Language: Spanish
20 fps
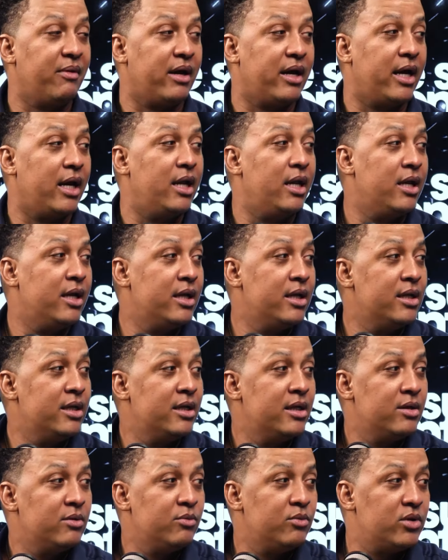va a él.
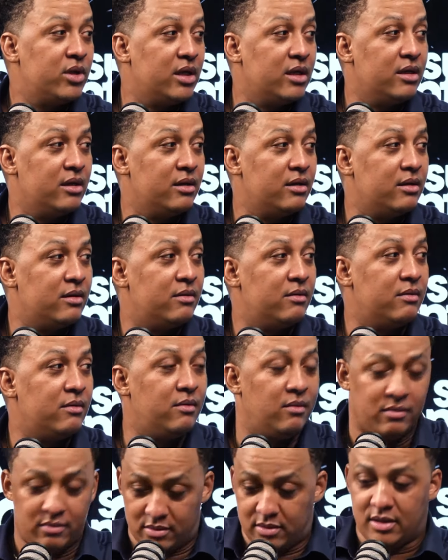¿Dónde?
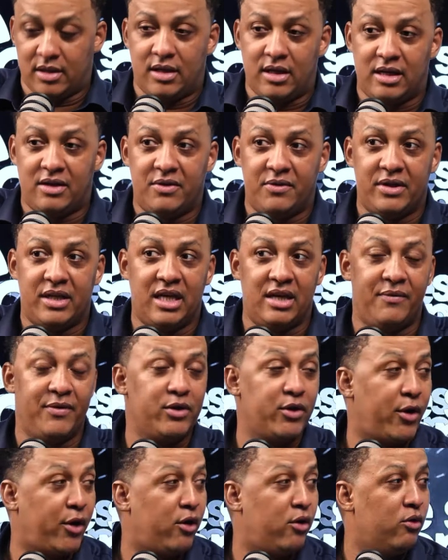del
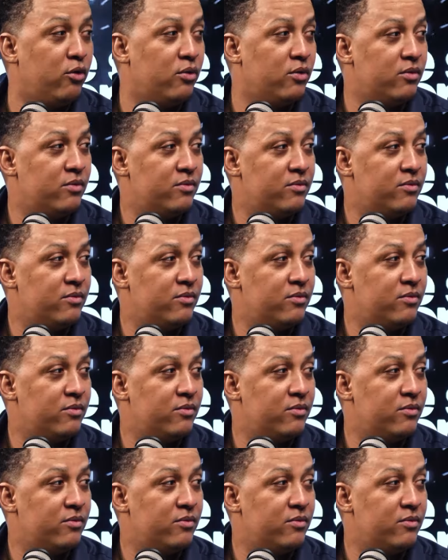edificio rojo.